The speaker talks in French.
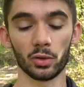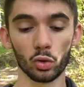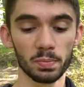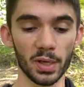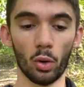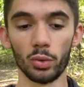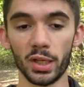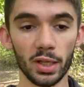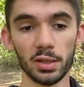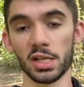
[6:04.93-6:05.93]
truc bien
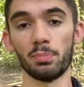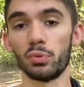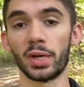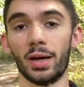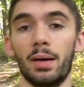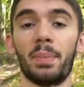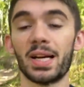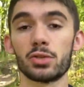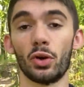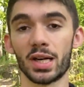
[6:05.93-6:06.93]
rodé, j'ai plus qu'à
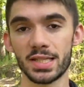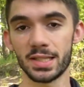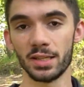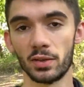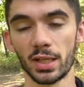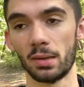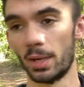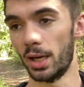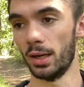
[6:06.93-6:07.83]
presque réciter dans la caméra.